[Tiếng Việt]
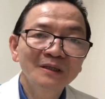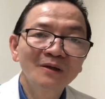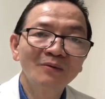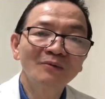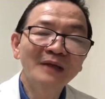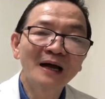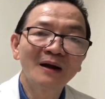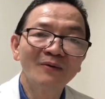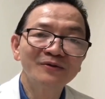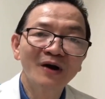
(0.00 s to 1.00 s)
còn chúng ta
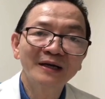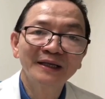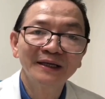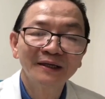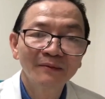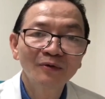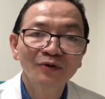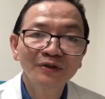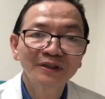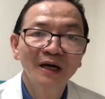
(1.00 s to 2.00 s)
nội soi thì có một
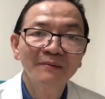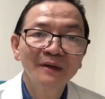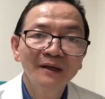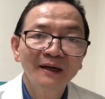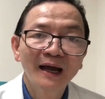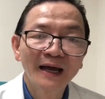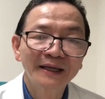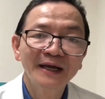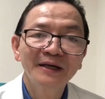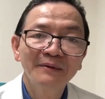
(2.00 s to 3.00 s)
số trường hợp hạn
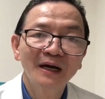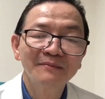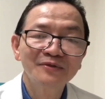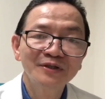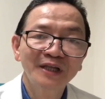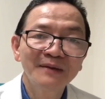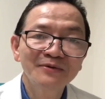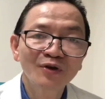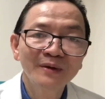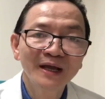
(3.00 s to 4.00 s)
chế trong trường hợp suy tim
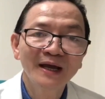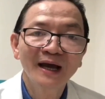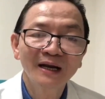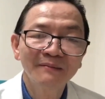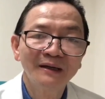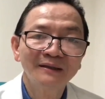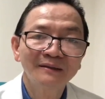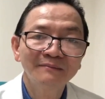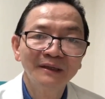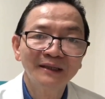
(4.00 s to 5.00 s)
suy COPD hay là bệnh
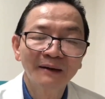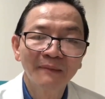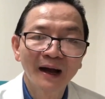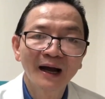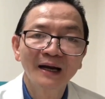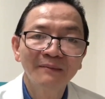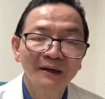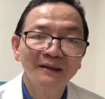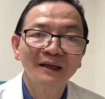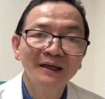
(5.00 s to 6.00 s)
bệnh thận mãn hay là
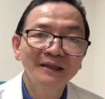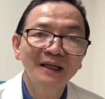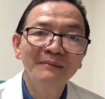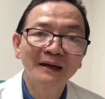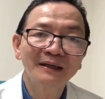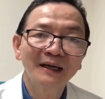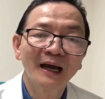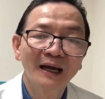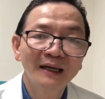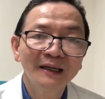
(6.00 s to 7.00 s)
bệnh lý tim mạch nhé
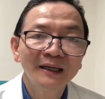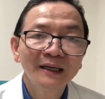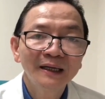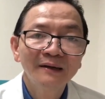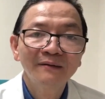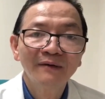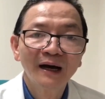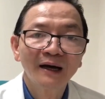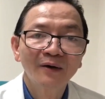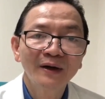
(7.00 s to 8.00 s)
hàng
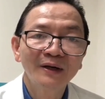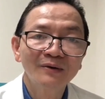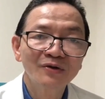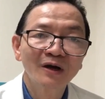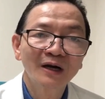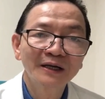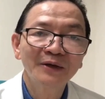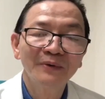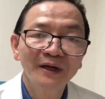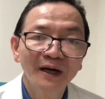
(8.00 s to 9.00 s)
và khuyên nội soi rất nhiều
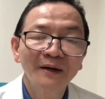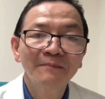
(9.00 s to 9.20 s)
nguy cơ